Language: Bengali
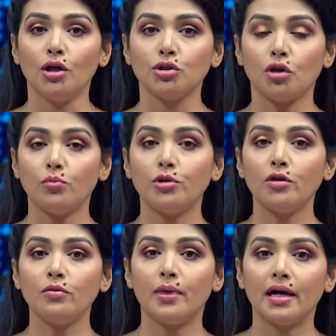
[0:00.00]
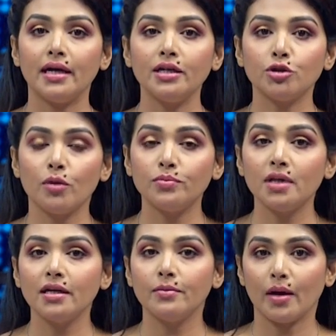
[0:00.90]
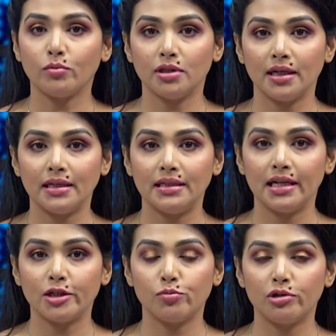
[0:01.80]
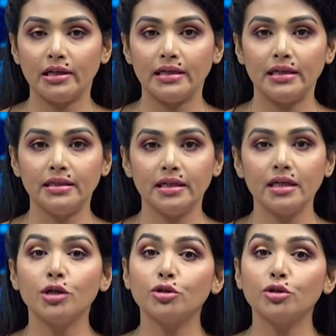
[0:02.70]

সরবরাহ বাড়ায় সপ্তাহের ব্যবধানে দিনাজপুরের হিলিতে